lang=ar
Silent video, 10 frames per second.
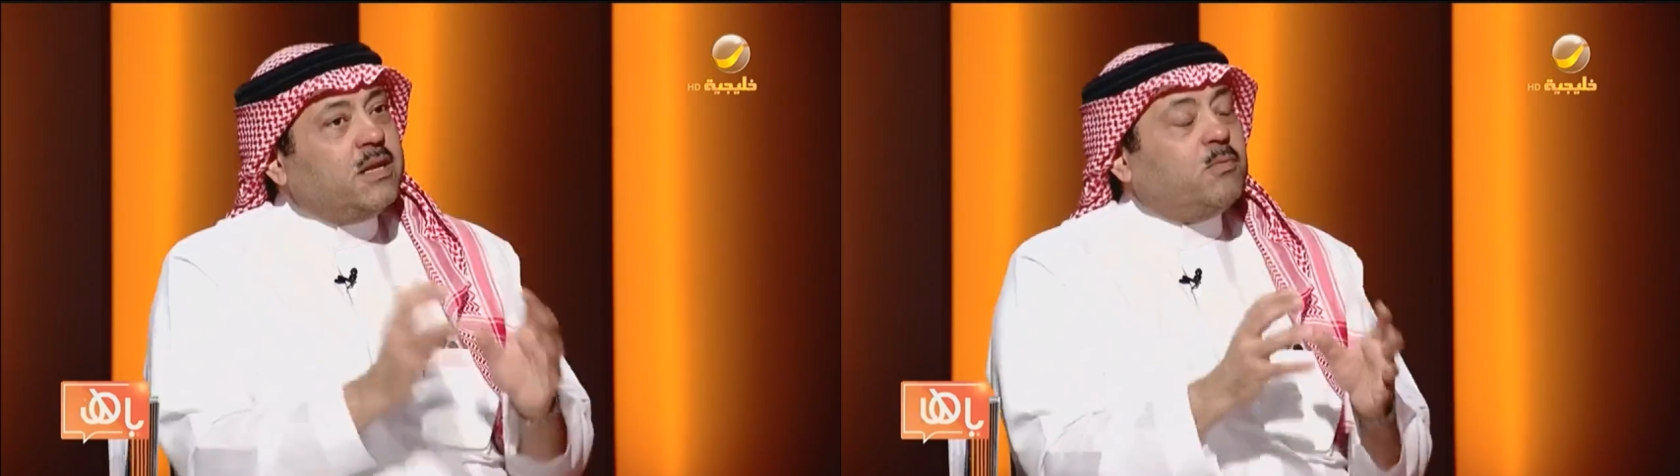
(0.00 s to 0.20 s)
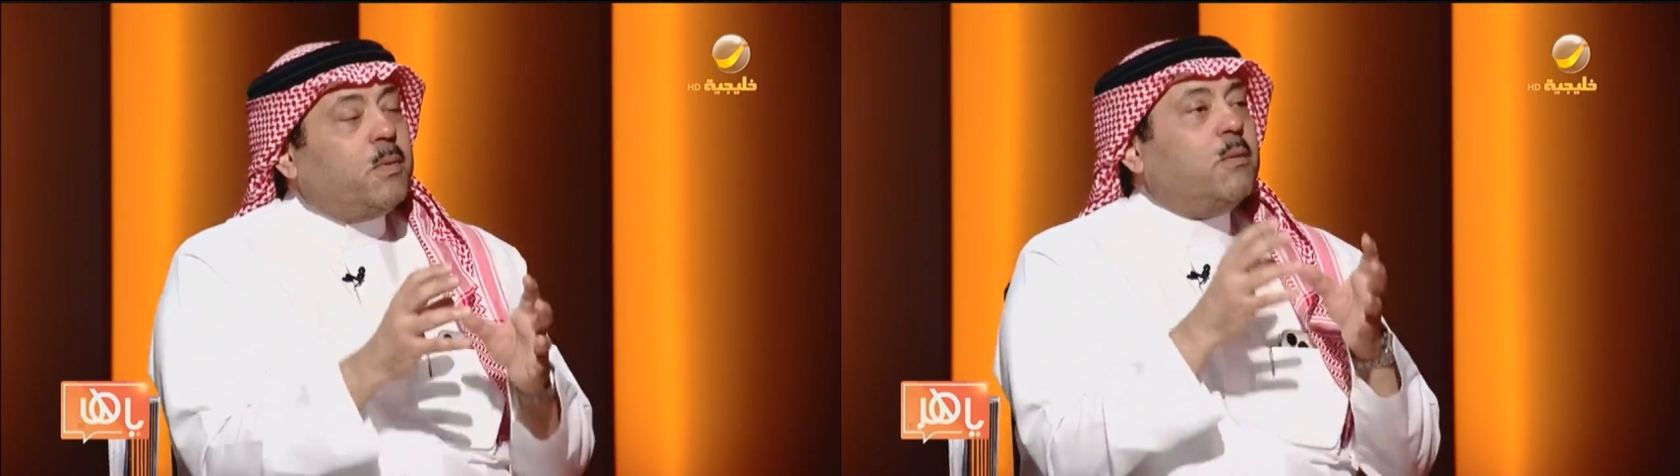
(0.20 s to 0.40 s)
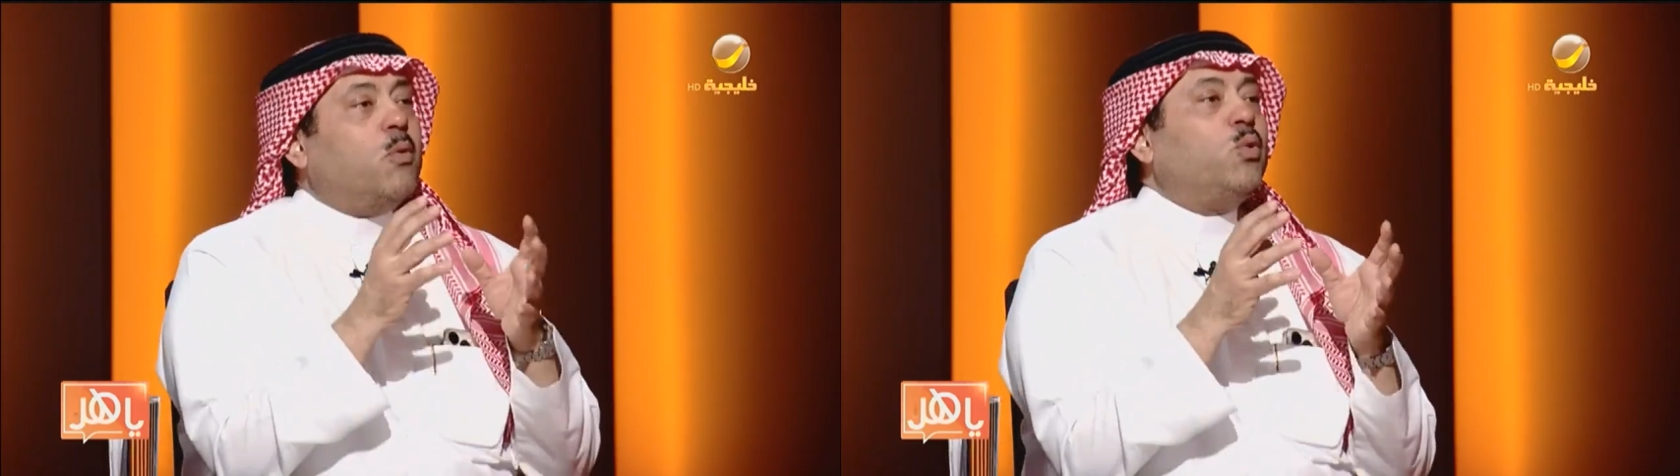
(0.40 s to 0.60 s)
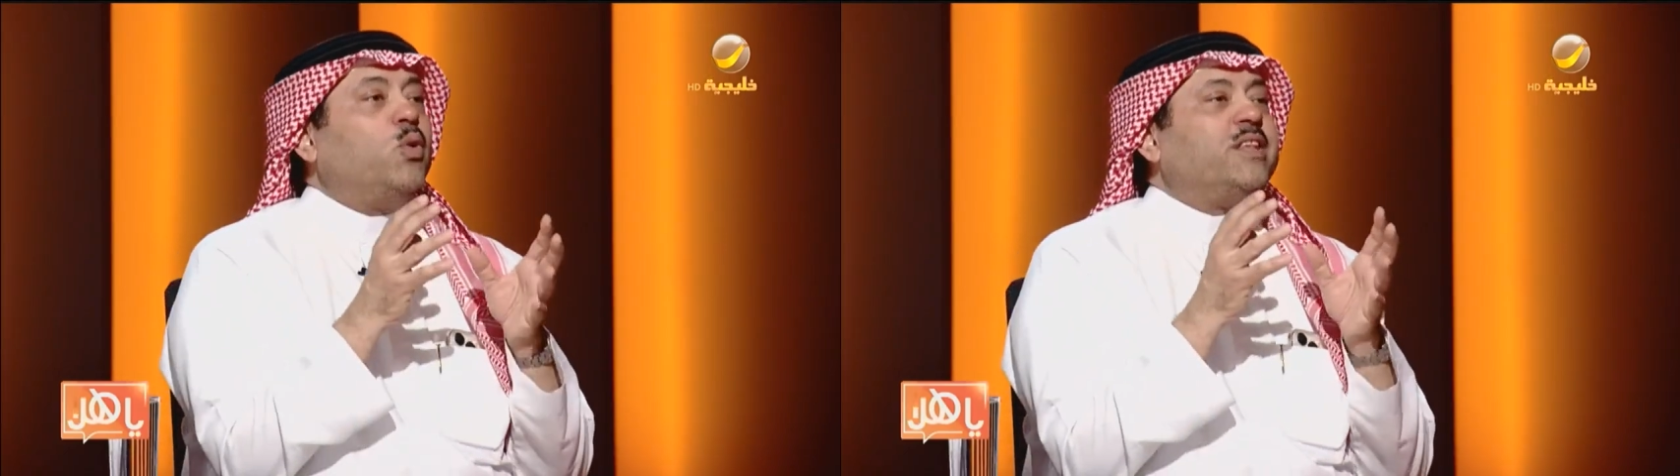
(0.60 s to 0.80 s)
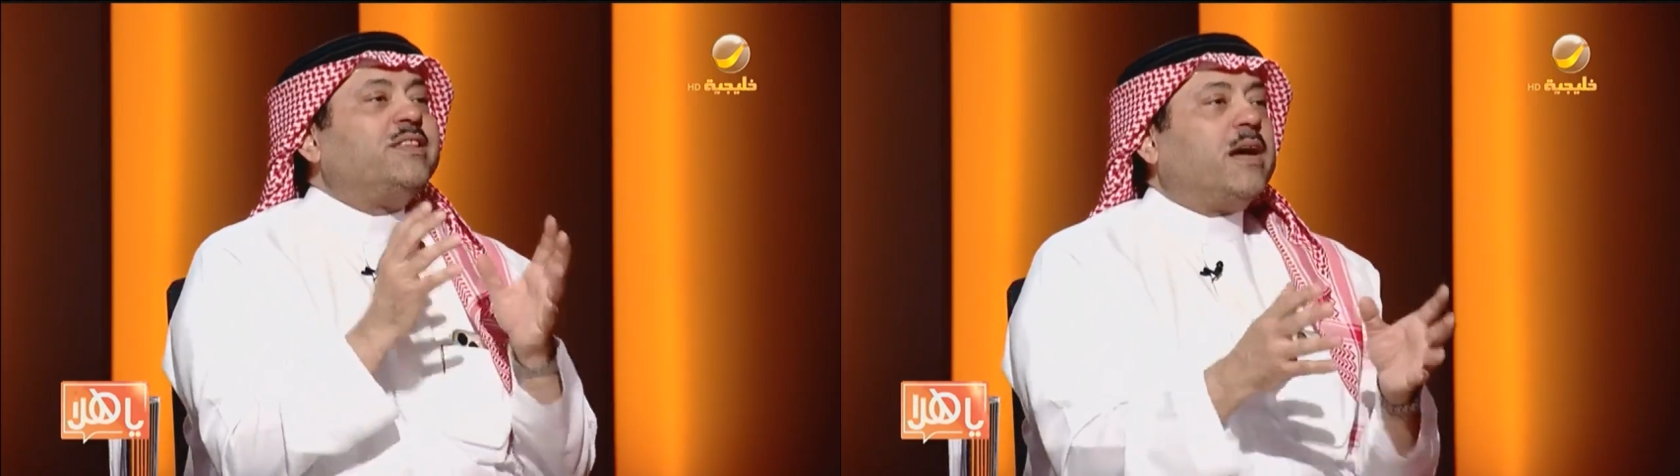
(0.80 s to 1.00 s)
بالنسبة
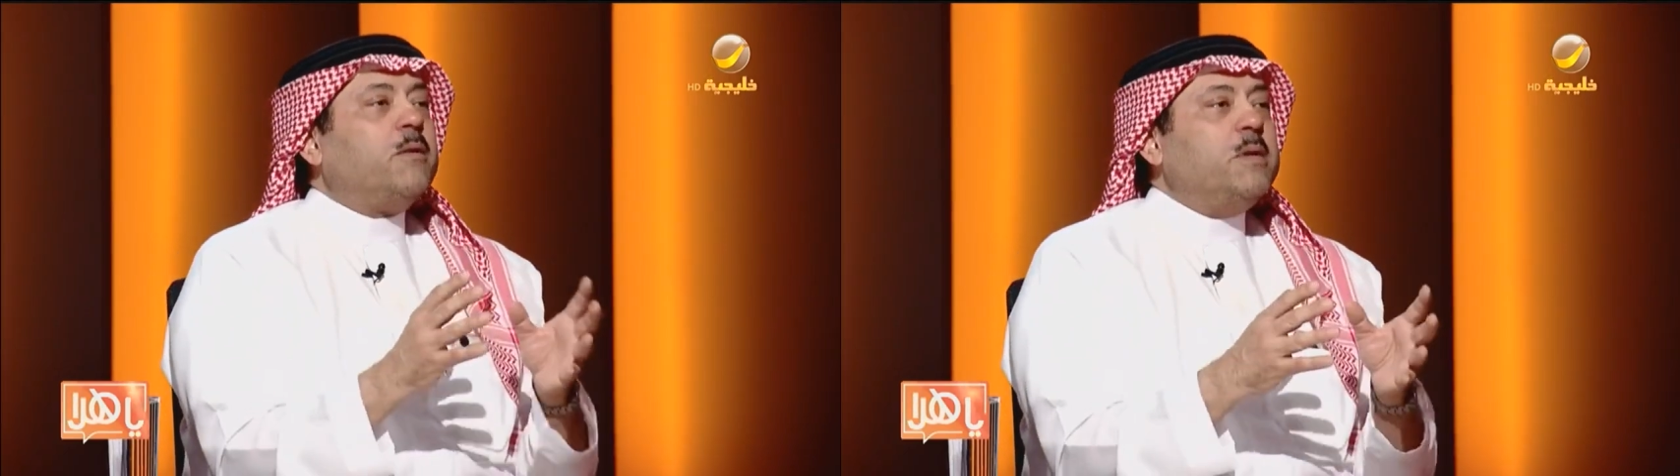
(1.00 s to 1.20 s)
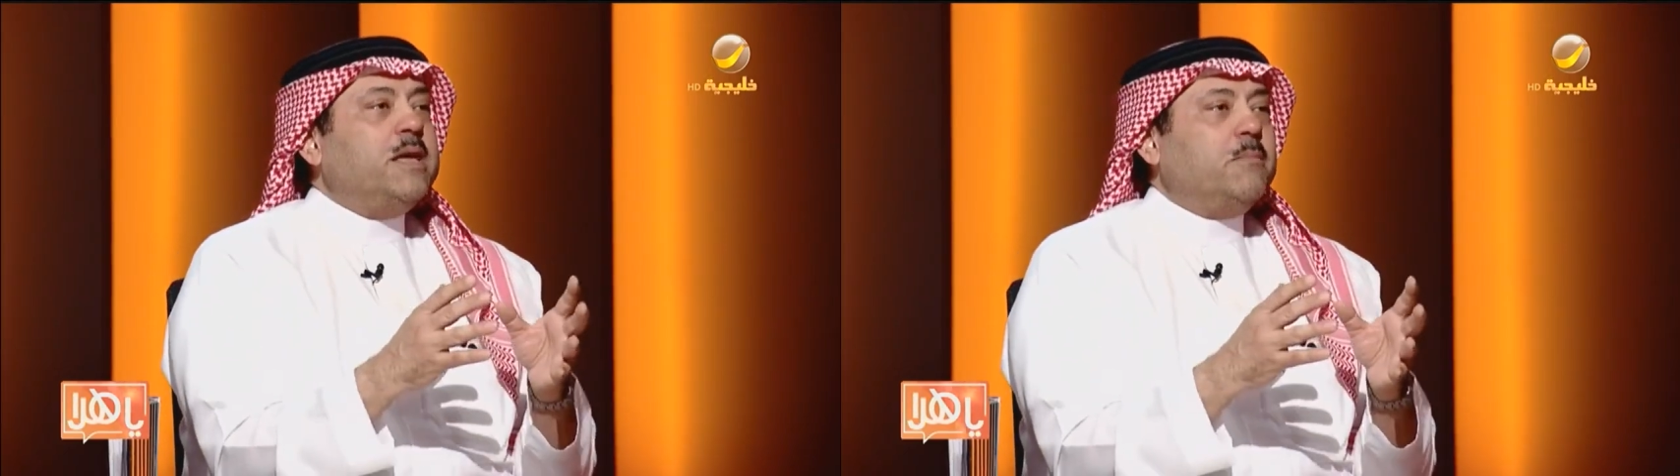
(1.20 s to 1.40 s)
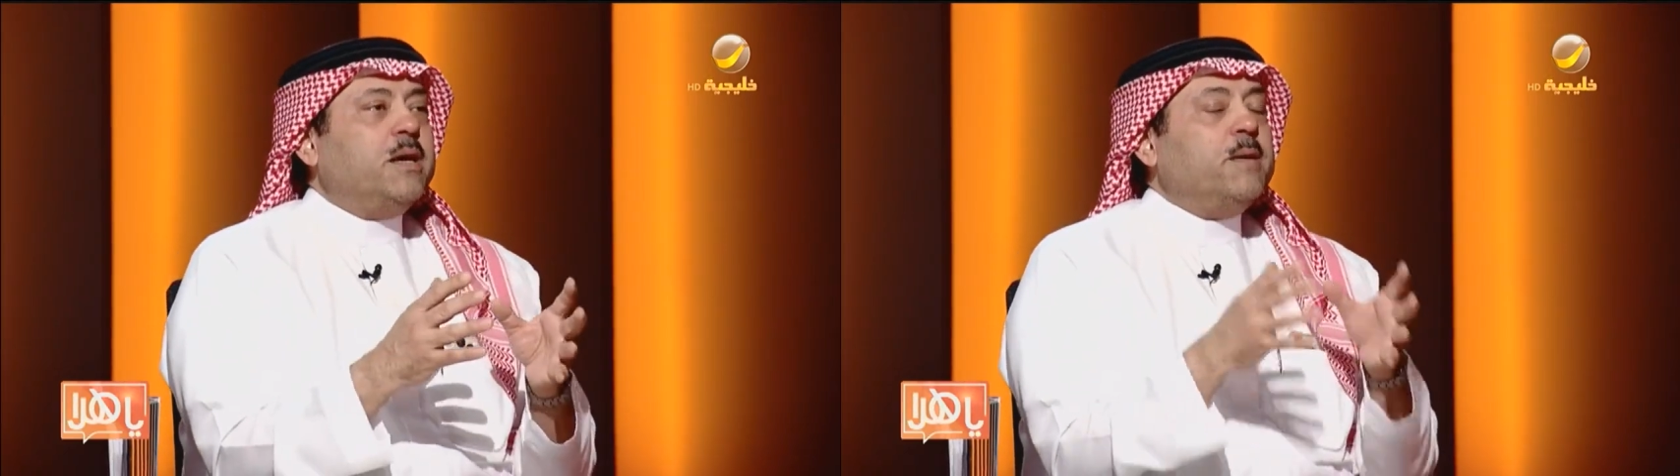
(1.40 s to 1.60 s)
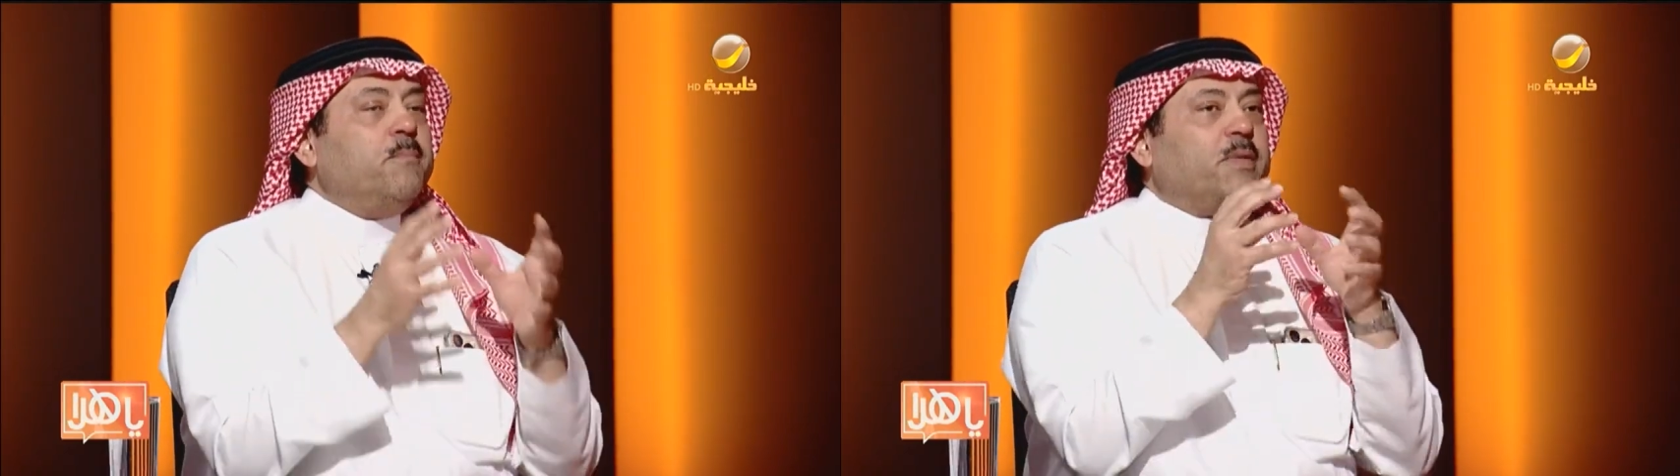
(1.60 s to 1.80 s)
لموضوع التكميم